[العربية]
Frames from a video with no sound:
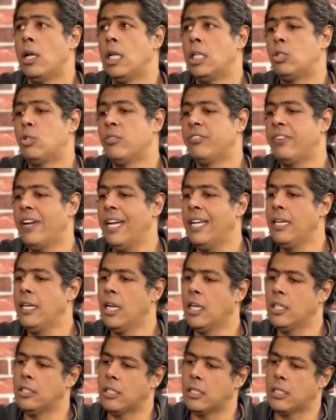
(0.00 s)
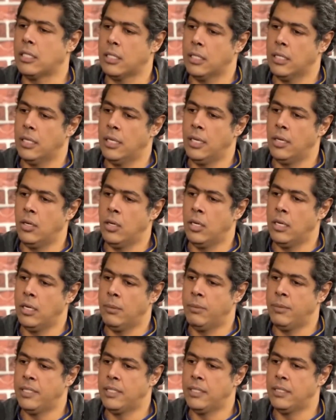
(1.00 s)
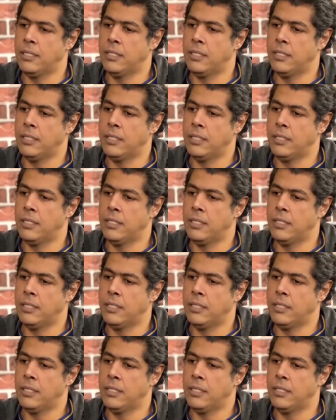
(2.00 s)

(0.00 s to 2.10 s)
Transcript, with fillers: التفاح الاخضر اللي هو المزز